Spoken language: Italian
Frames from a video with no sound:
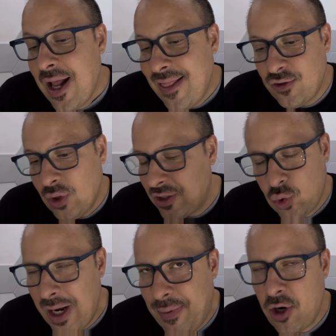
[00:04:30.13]
nelle sue
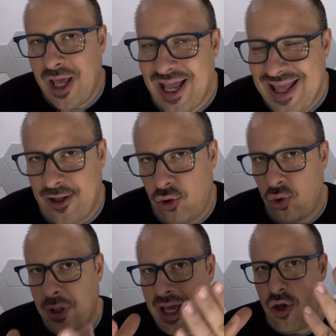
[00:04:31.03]
testuali parole che ha
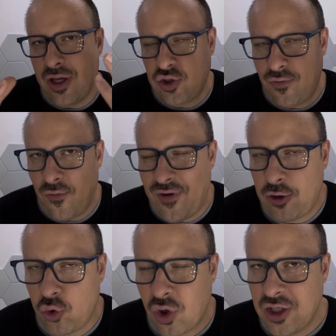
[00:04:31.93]
detto, che io adesso vi ho
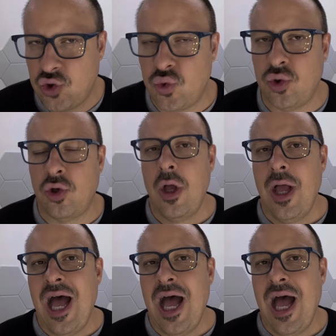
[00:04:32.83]
fatto un riassunto,